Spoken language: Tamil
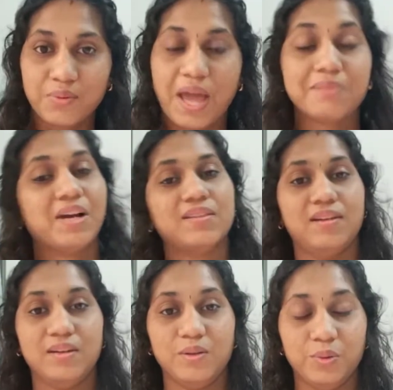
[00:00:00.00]
வேற
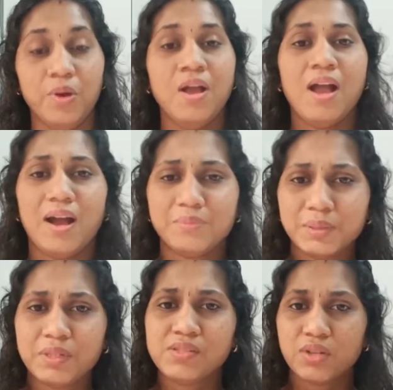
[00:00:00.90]
மாதிரி இருக்கும் அப்படி
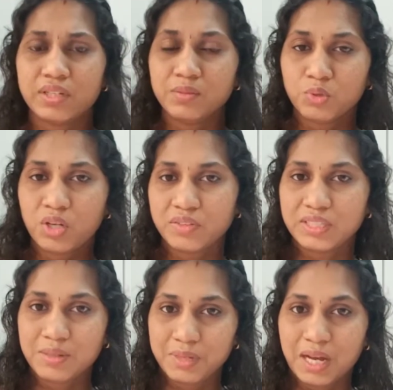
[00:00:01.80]
இப்படின்னு சொல்லிட்டு புக்கை
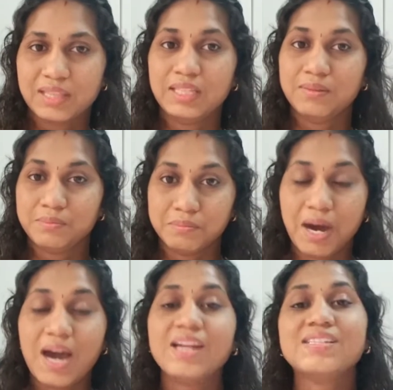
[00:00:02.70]
வந்து நமக்கு வந்து
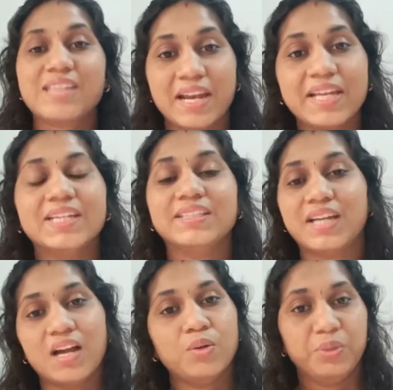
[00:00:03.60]
மார்க்ஸ்
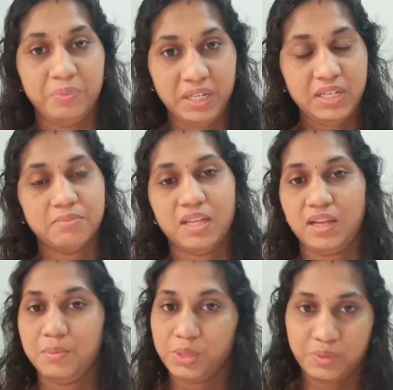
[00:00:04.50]
கிடைக்கிறதுக்கான ஒரு மீடியமாக
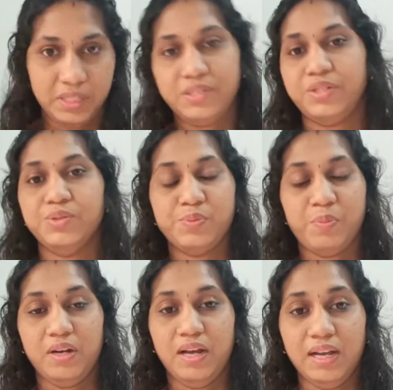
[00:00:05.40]
தான் நமக்கு வந்து இன்ட்ரடியூஸ்
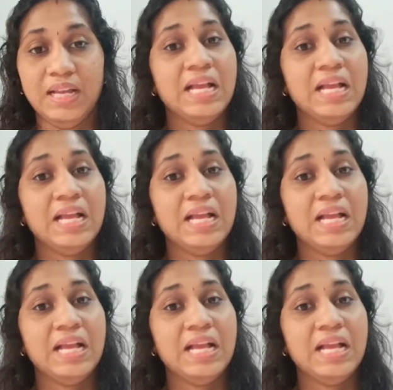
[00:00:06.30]
பண்ணாங்க